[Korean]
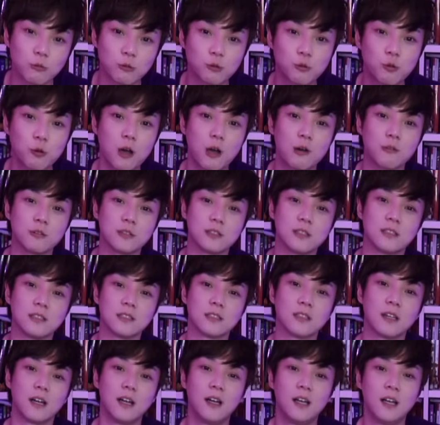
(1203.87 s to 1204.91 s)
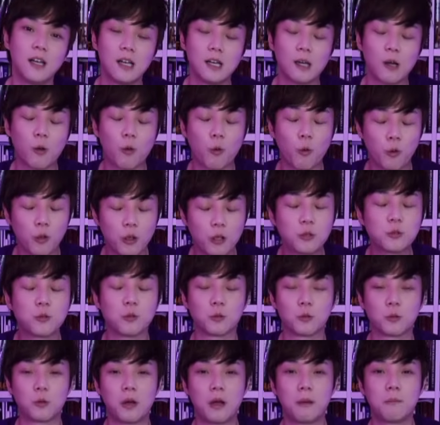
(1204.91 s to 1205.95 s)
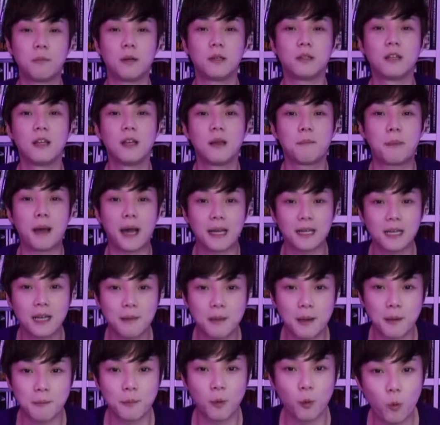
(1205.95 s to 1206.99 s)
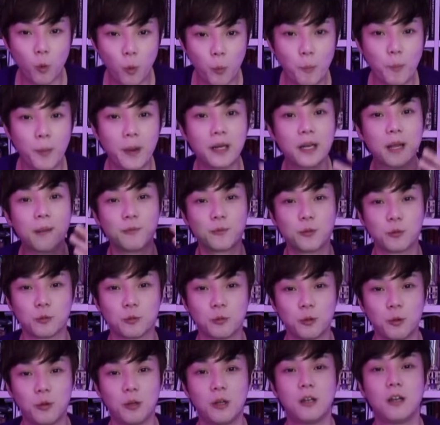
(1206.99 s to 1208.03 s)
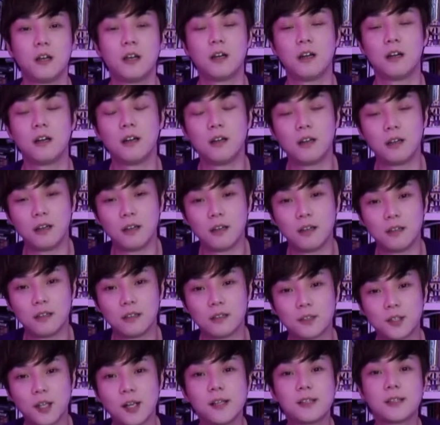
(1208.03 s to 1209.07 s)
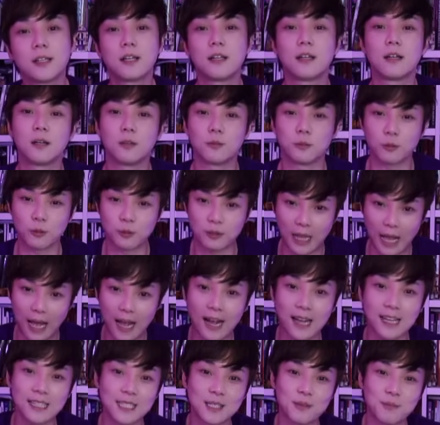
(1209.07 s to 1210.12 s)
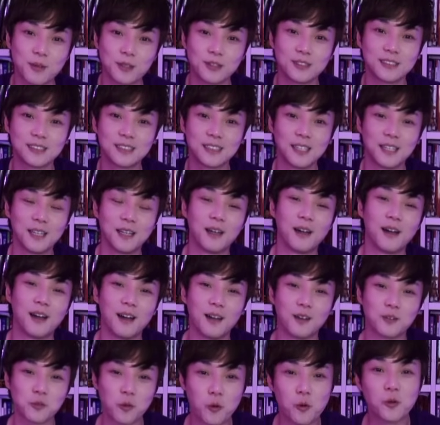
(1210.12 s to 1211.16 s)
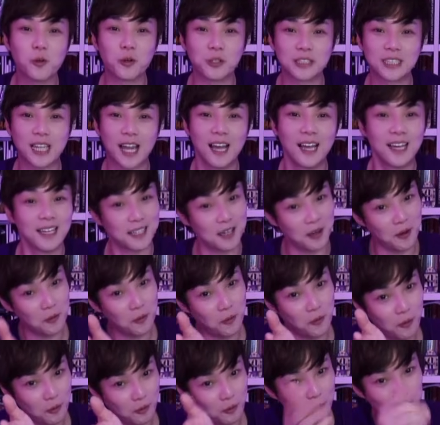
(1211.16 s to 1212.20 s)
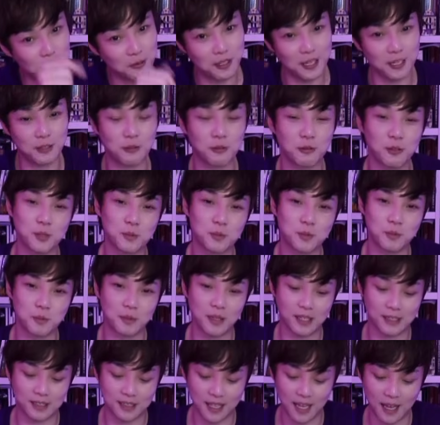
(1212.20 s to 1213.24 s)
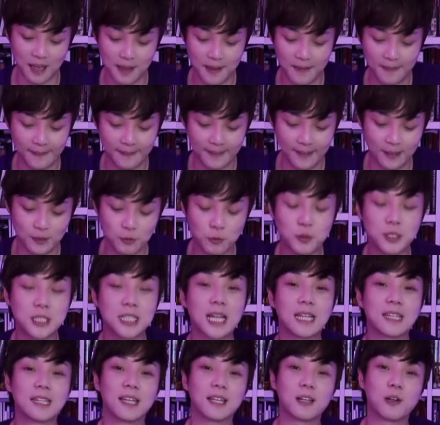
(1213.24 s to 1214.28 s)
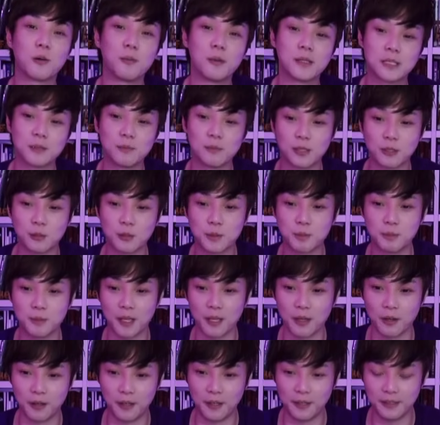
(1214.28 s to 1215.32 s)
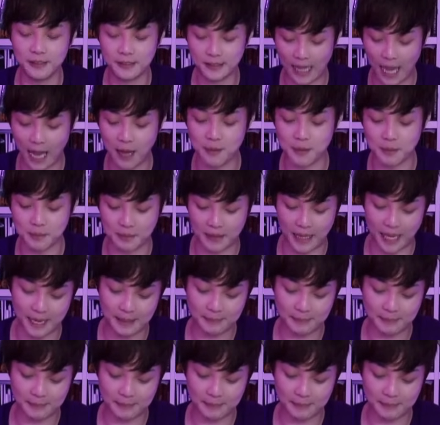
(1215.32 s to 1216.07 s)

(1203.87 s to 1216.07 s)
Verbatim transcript: 투어하고 있으니까 어, 공연 정도 한번 바람 한번 콧바람 정도 어, 새 생각으로 나가시면 어, 좋을 것이다 라고 권해드리고 싶습니다. 그렇게 좋진 않다라고 말씀드리고 싶네요. 다음입니다.